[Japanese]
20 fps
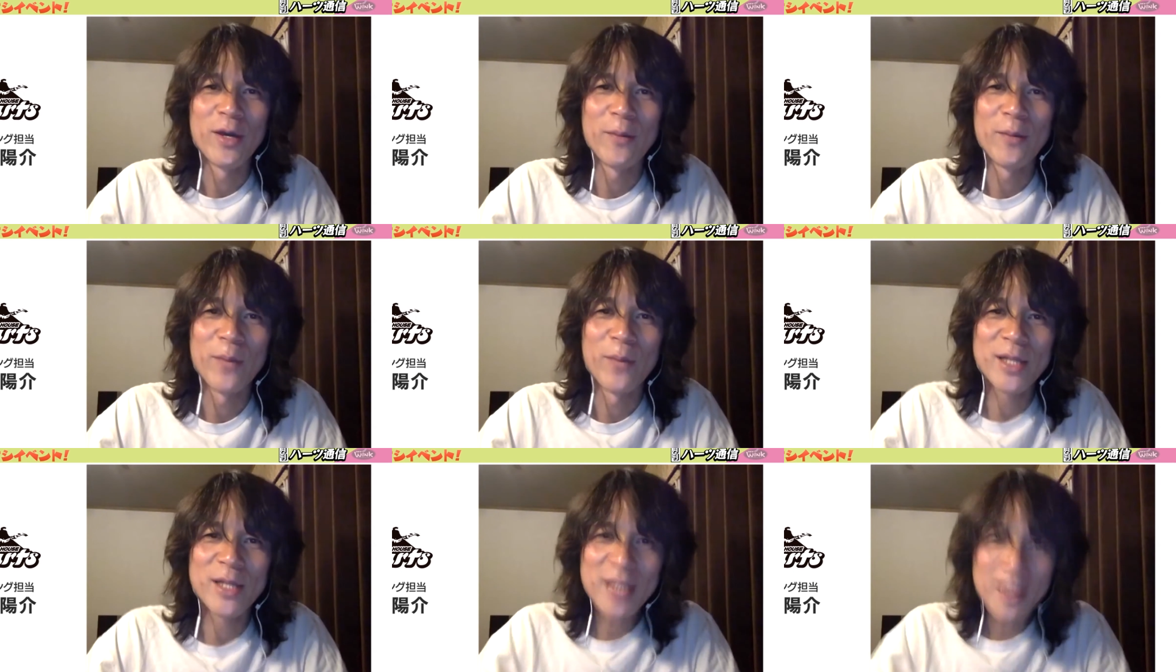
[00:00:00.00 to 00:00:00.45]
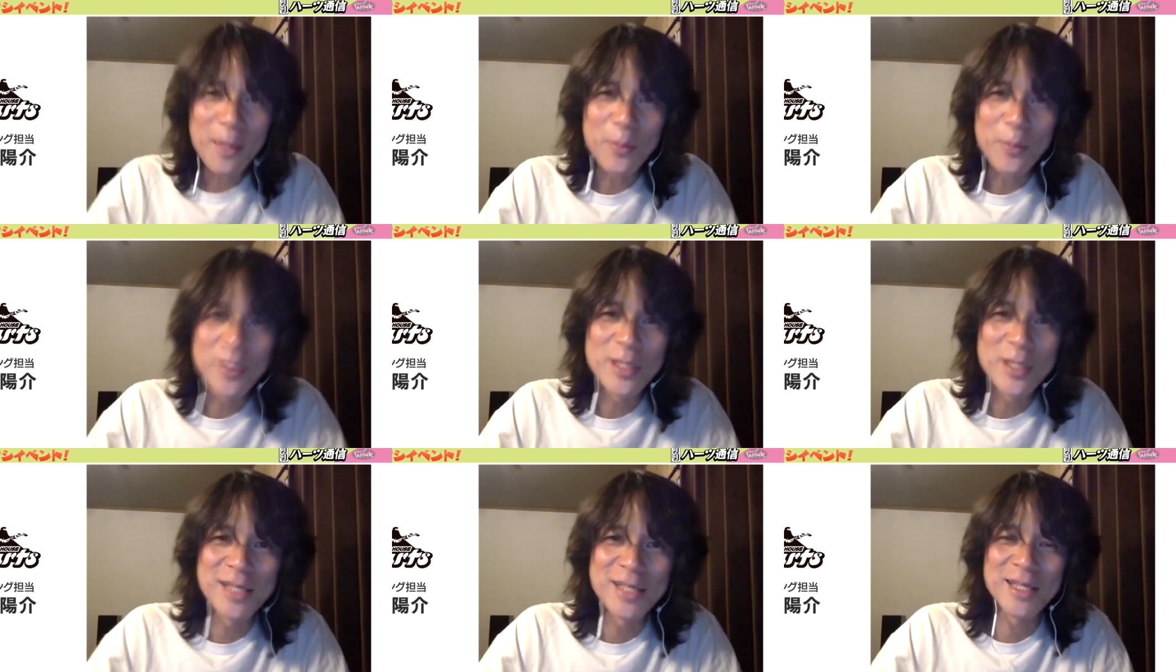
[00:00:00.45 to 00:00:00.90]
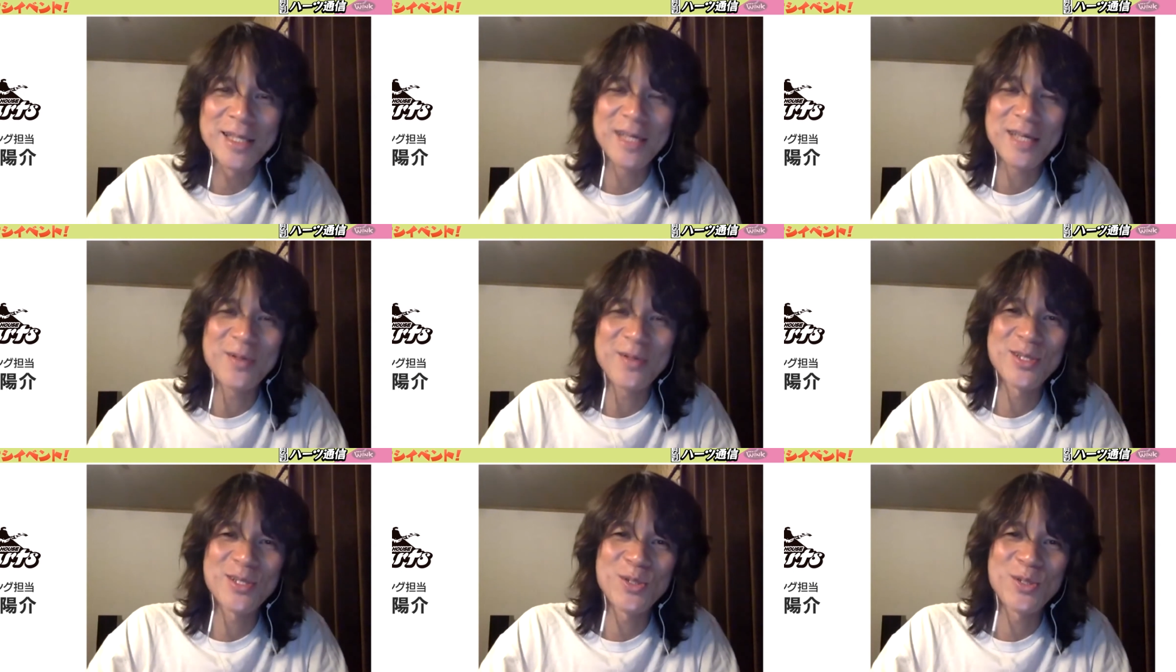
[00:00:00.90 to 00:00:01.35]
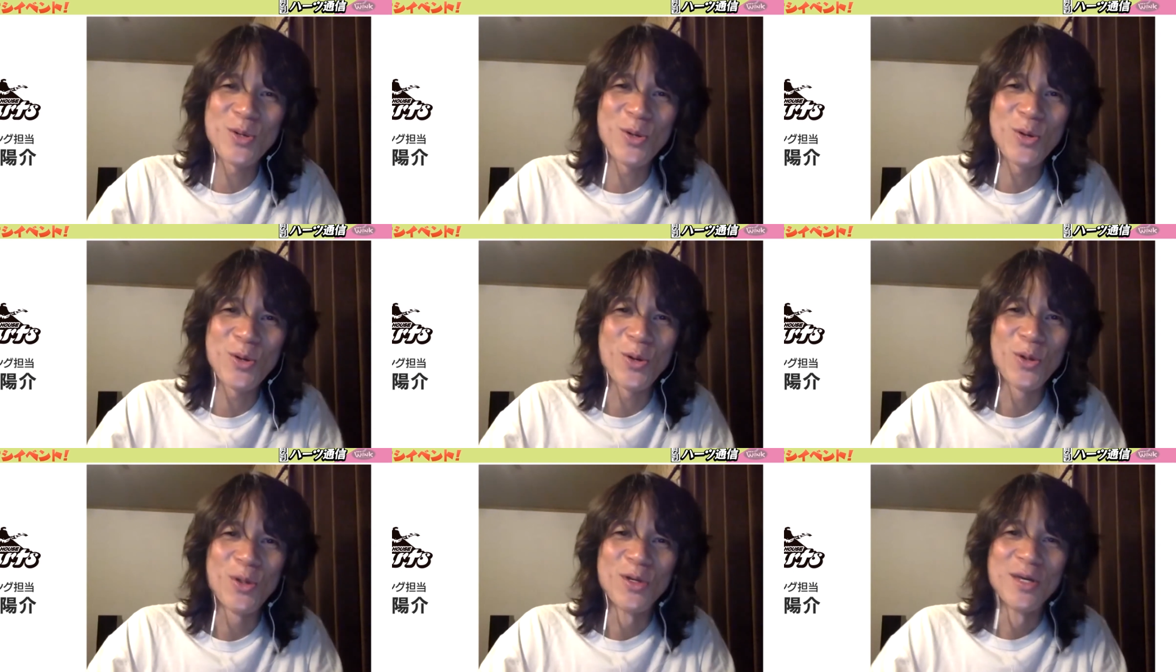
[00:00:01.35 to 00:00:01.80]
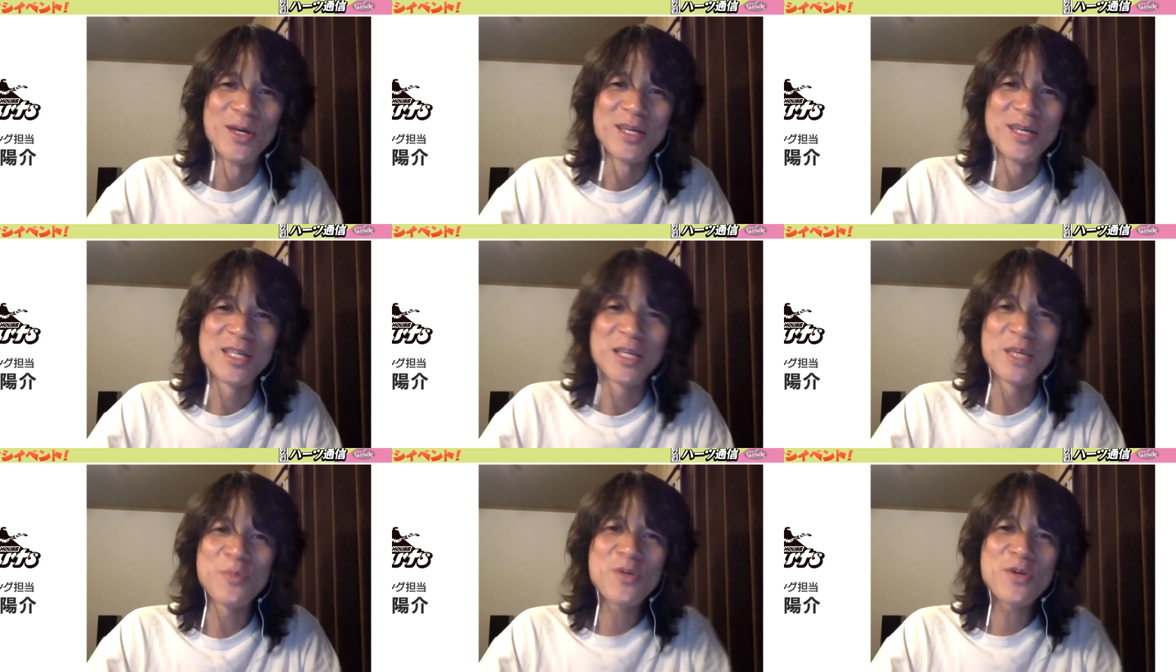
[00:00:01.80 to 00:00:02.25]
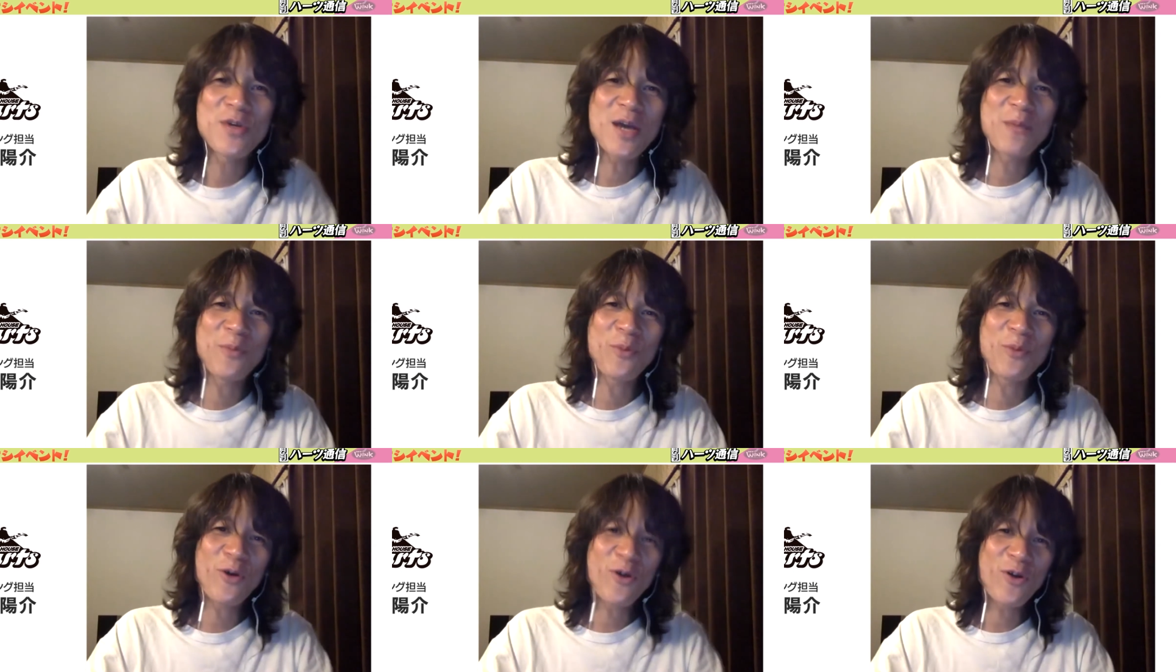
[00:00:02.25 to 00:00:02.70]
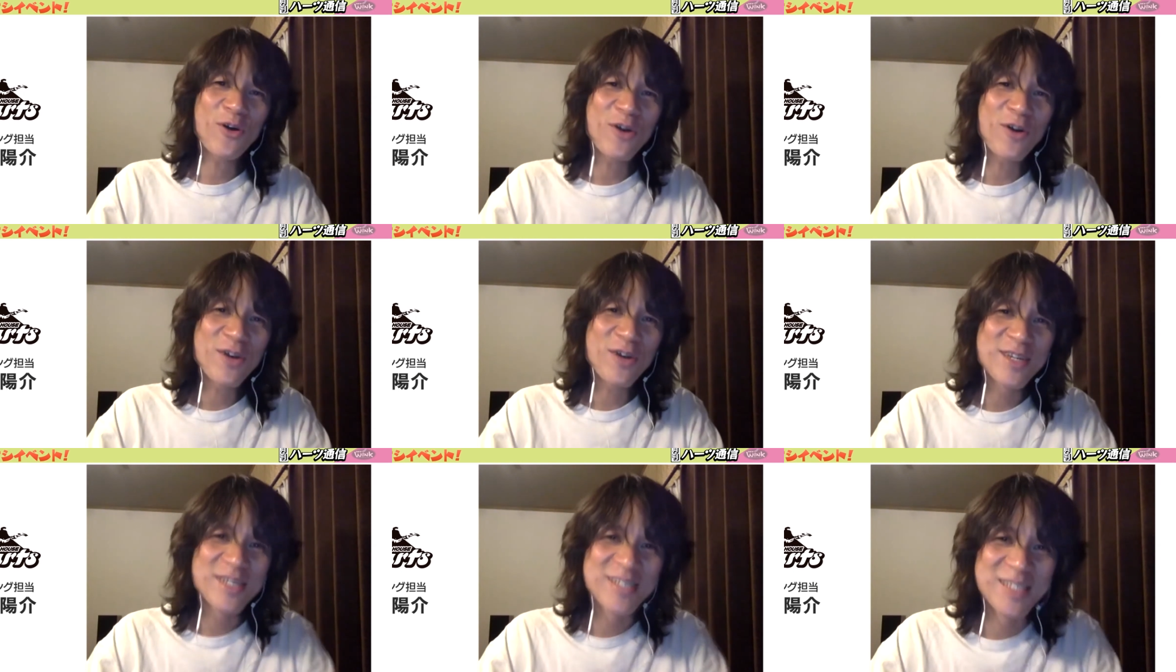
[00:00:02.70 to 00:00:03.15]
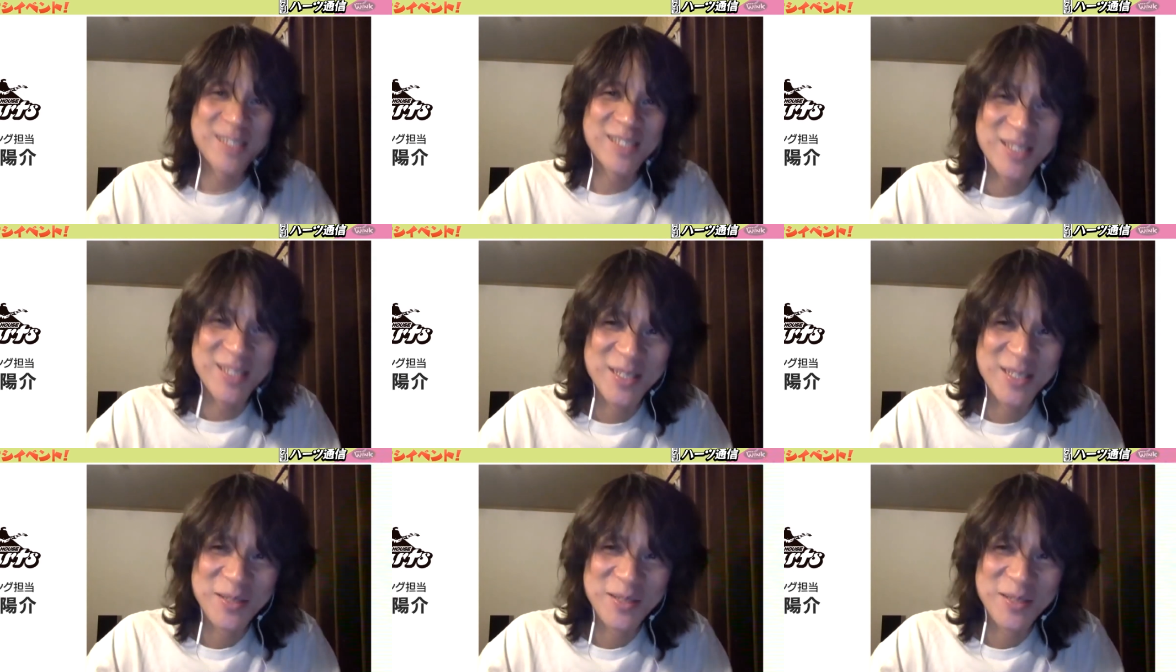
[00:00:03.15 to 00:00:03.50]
また見ていただきましょう。ギミアボイス